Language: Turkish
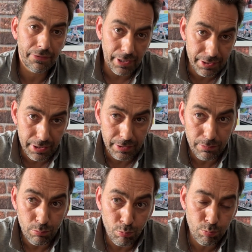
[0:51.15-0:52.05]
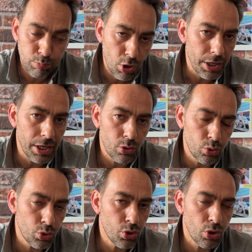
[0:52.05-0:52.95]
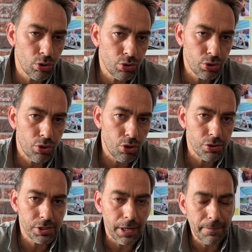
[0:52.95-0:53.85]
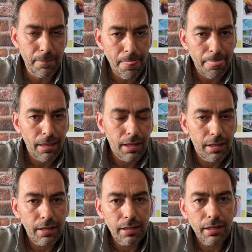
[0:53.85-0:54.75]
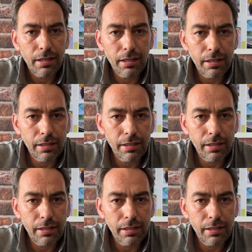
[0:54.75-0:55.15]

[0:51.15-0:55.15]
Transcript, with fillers: Fiyatının bu kadar uygun olduğunu görünce. Ee,